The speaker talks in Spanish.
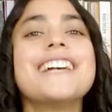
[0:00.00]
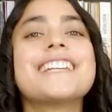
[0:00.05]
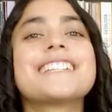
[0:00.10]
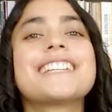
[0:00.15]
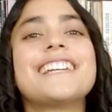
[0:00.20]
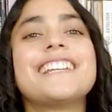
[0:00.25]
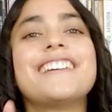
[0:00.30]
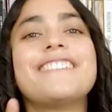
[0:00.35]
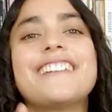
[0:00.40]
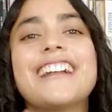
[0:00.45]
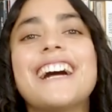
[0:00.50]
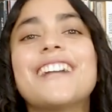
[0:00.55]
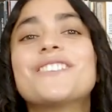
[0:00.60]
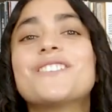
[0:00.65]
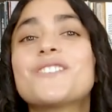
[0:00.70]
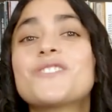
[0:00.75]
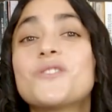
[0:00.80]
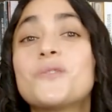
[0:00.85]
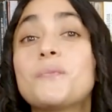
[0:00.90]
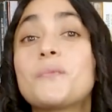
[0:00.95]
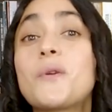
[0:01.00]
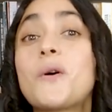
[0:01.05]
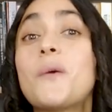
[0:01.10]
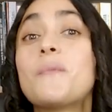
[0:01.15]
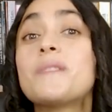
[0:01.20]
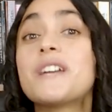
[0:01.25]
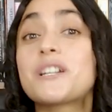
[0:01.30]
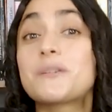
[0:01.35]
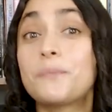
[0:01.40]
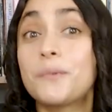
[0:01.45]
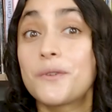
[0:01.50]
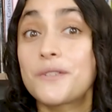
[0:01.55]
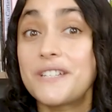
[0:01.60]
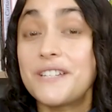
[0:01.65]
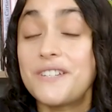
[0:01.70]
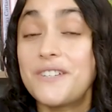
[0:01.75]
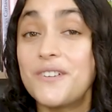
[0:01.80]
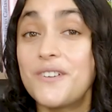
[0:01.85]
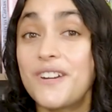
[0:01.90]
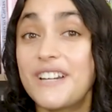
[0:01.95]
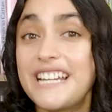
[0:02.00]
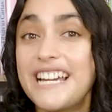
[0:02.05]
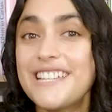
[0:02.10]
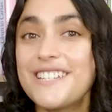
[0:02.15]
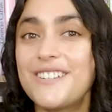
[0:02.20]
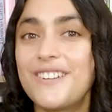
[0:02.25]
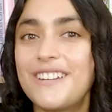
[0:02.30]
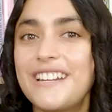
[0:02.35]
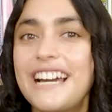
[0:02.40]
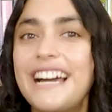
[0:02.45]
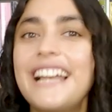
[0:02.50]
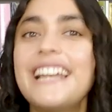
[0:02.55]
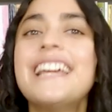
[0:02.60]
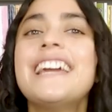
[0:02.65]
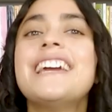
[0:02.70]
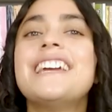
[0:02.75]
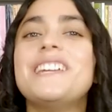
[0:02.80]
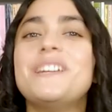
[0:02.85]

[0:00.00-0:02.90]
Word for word: celebrando su propia exposición nacional